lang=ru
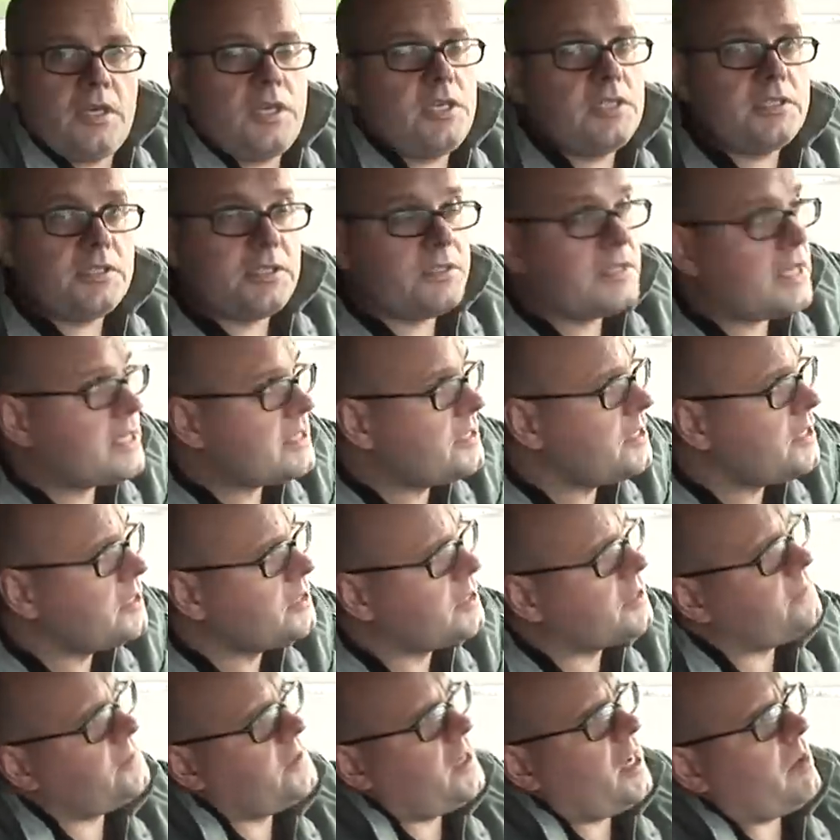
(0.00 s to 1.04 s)
Из
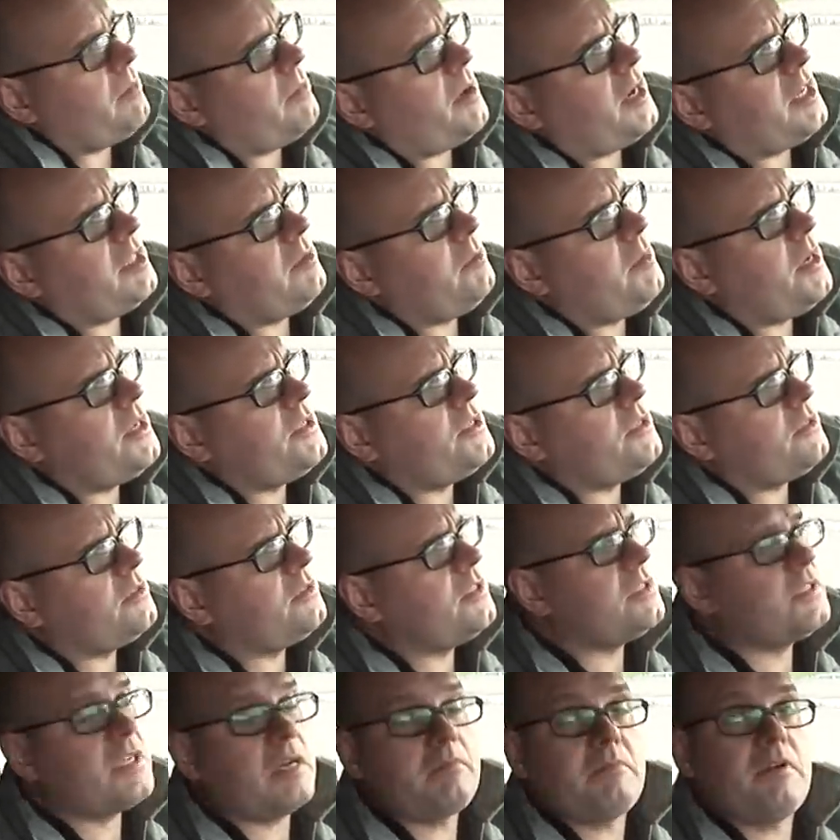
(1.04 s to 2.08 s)
недостатков я бы отметил
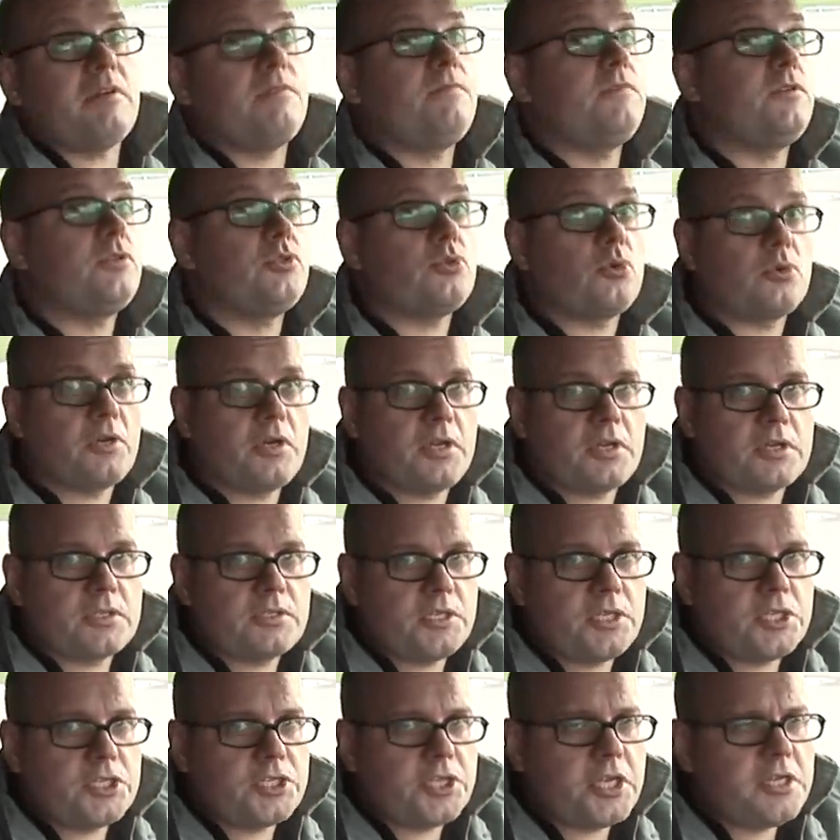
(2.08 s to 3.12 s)
не самое высокое
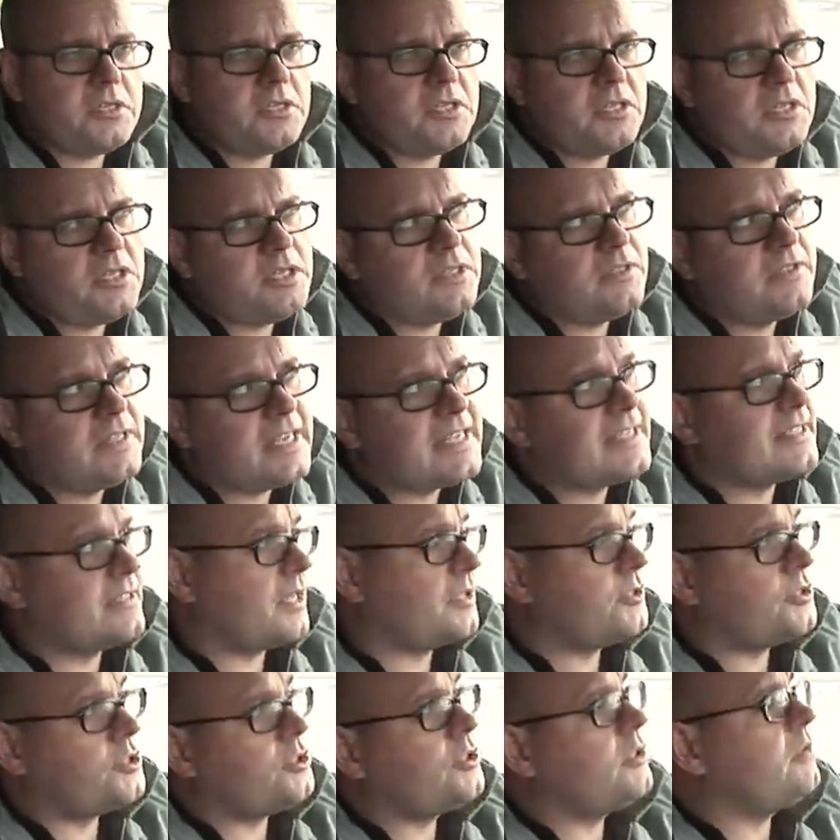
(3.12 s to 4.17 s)
разрешение и
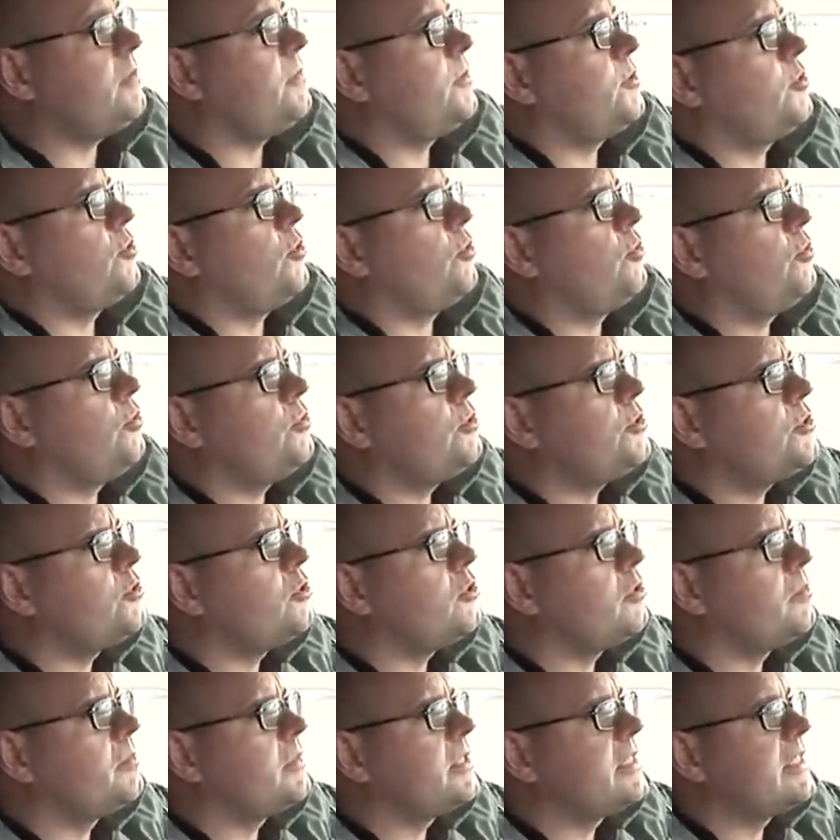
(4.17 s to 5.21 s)
достаточно высокую
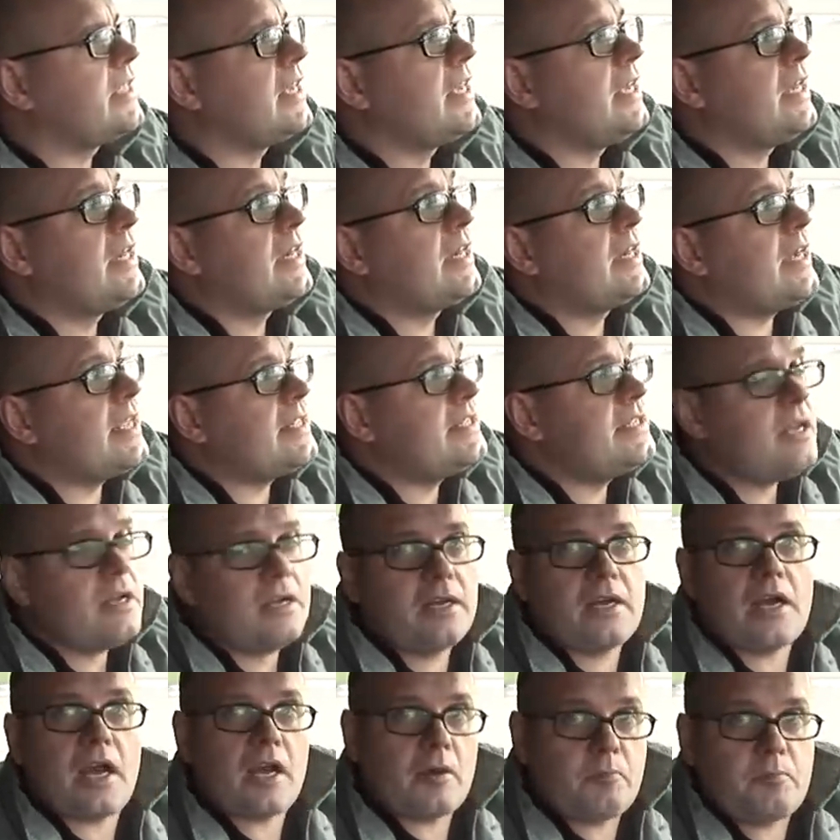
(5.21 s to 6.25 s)
стоимость. Хотя,
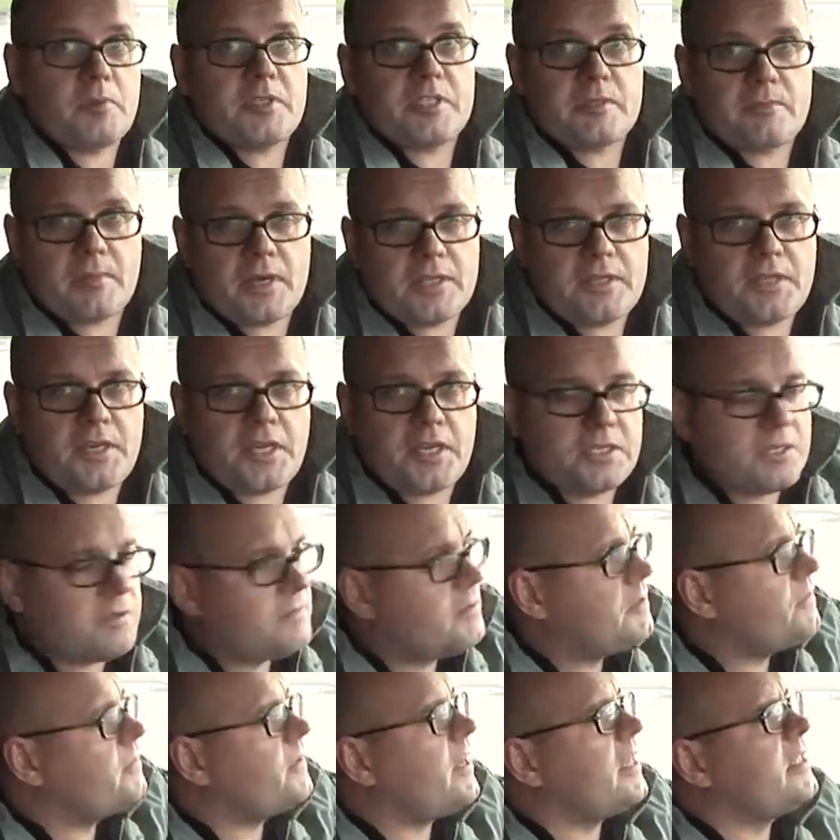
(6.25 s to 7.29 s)
как посмотреть,
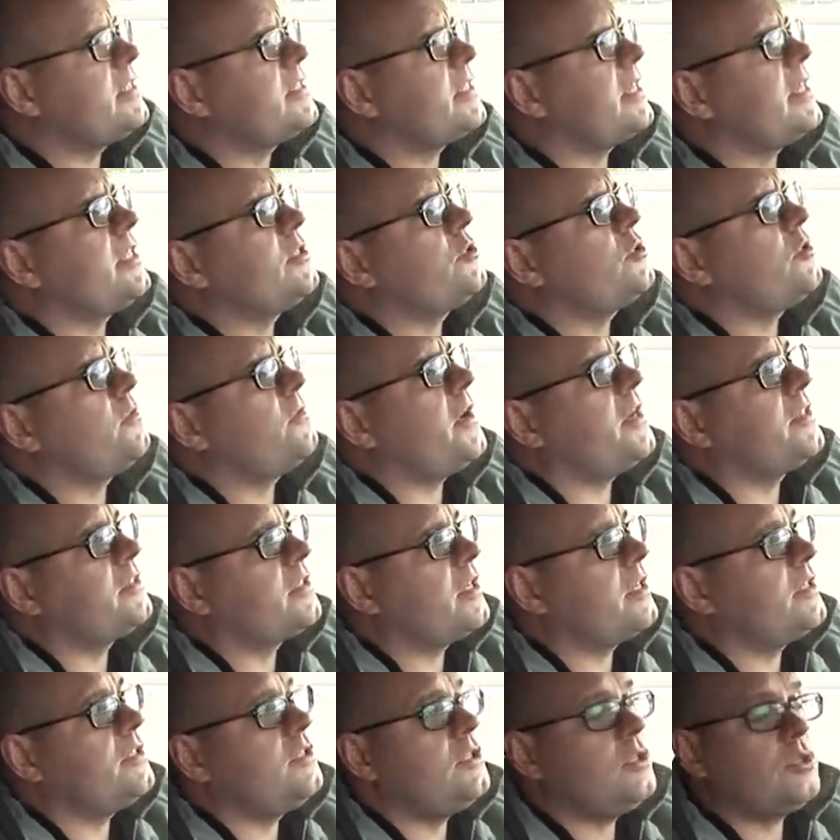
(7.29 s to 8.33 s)
ведь в конце концов
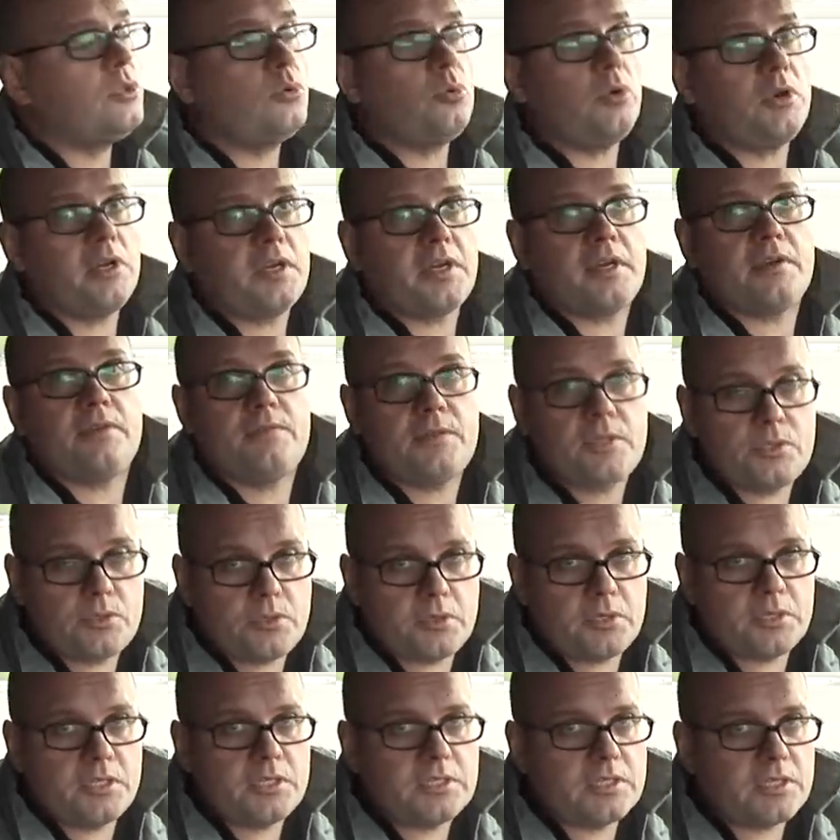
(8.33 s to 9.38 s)
это не только
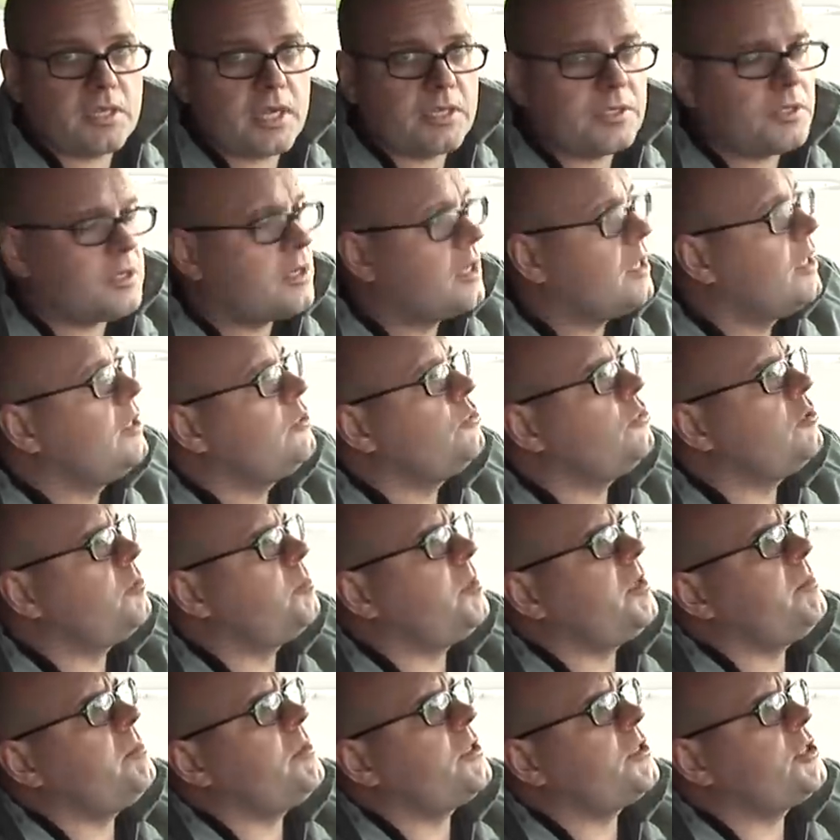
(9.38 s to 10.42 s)
видеорегистратор, но,
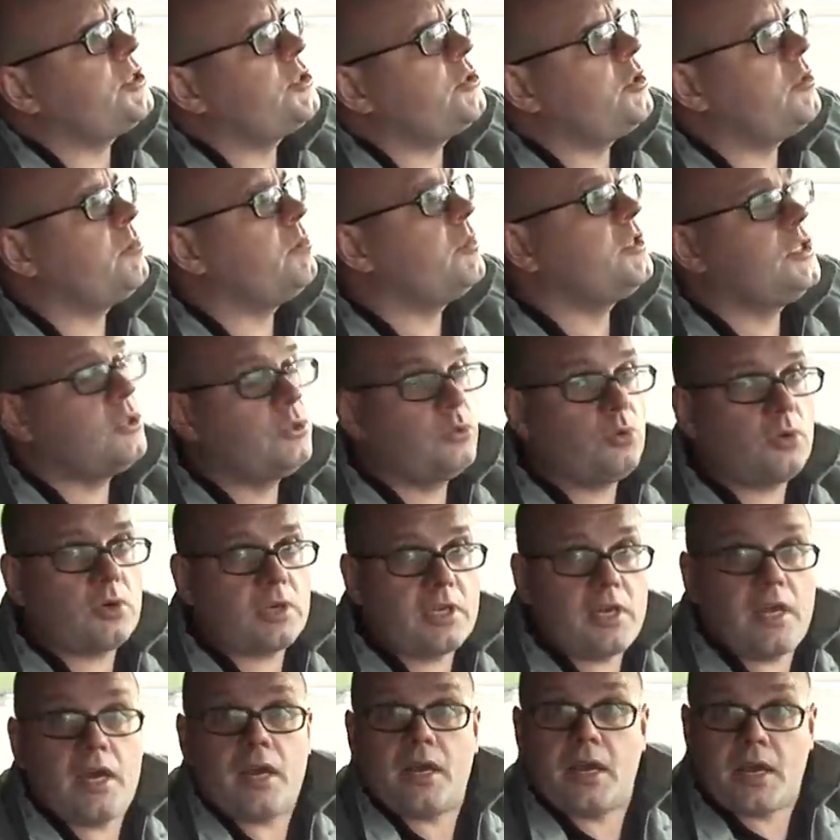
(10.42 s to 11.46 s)
например, еще и монитор
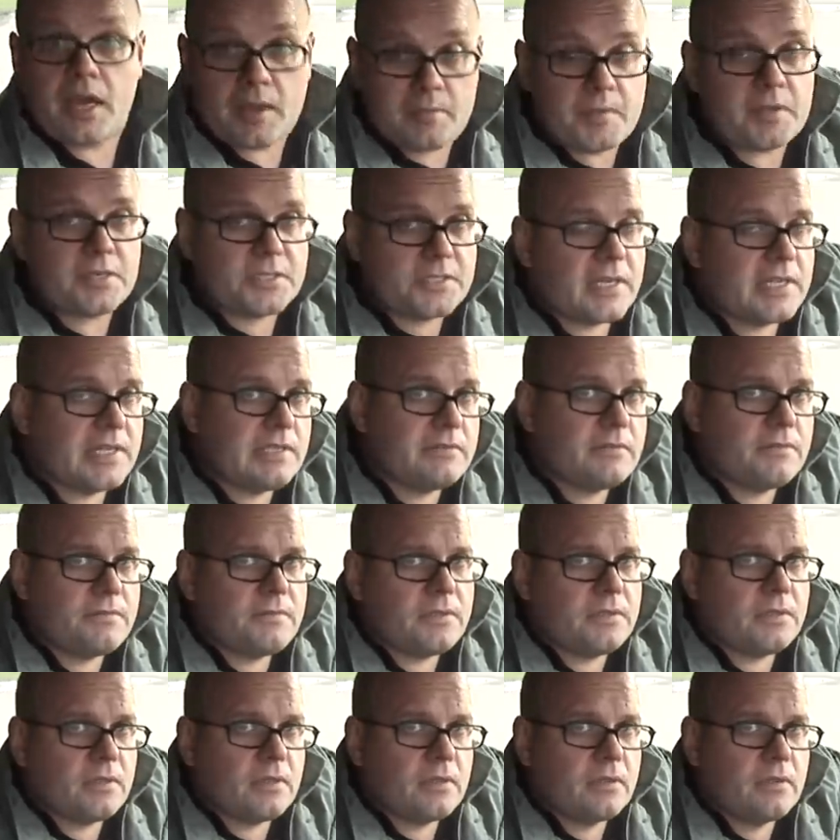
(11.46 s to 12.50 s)
для камеры заднего
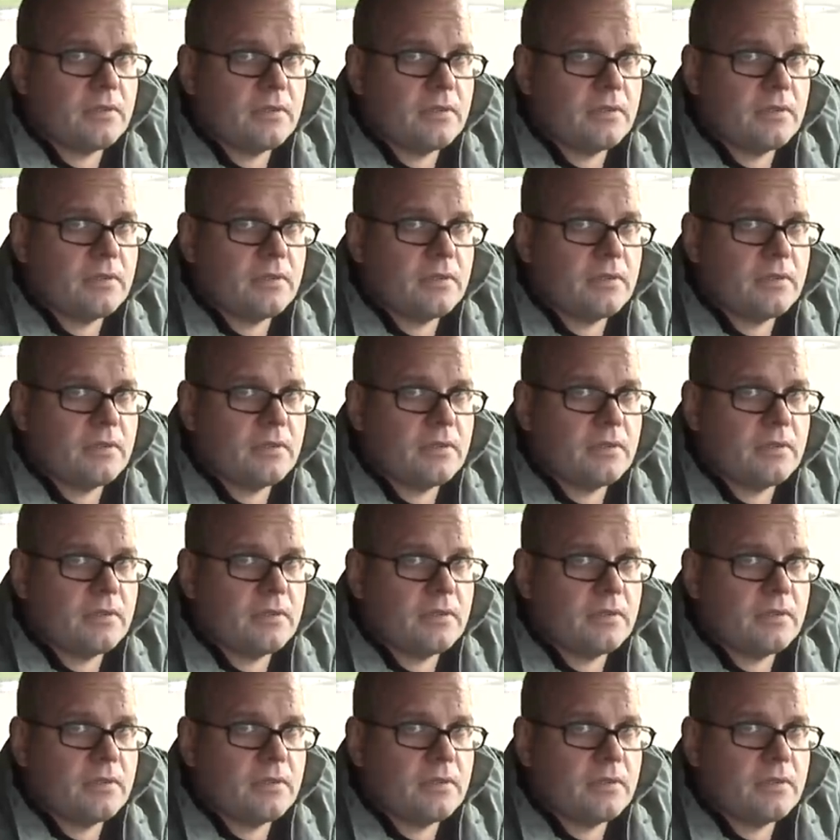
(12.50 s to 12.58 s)
вида.